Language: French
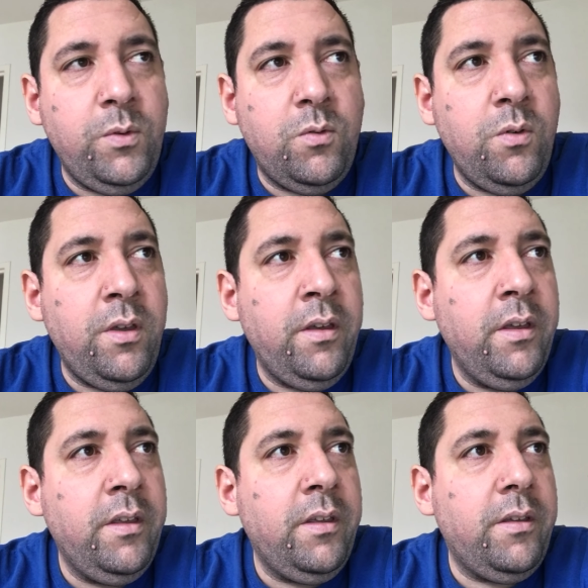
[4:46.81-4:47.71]
couille.
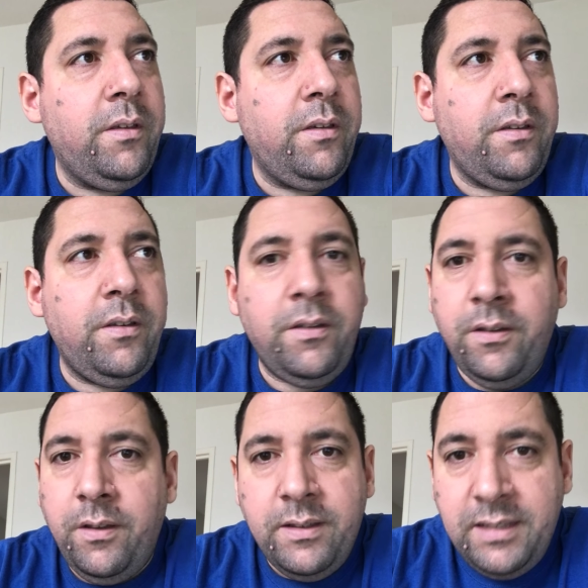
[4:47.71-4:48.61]

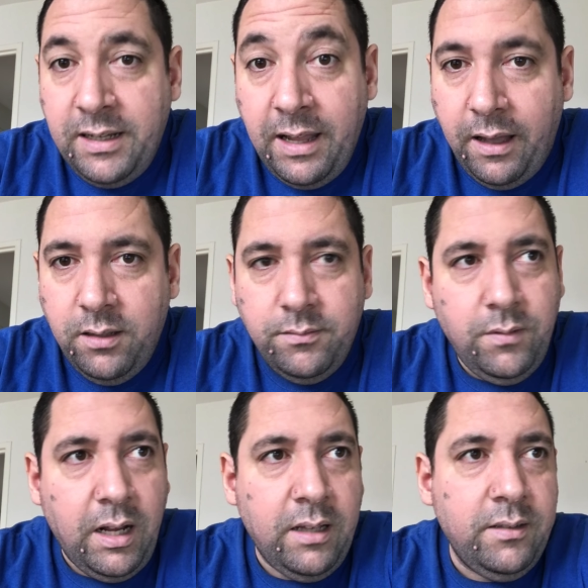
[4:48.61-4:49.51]
c'est clair.
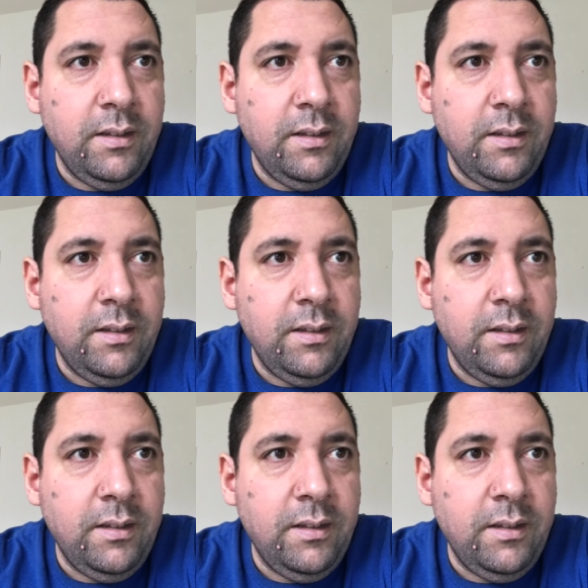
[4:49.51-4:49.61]
Voilà.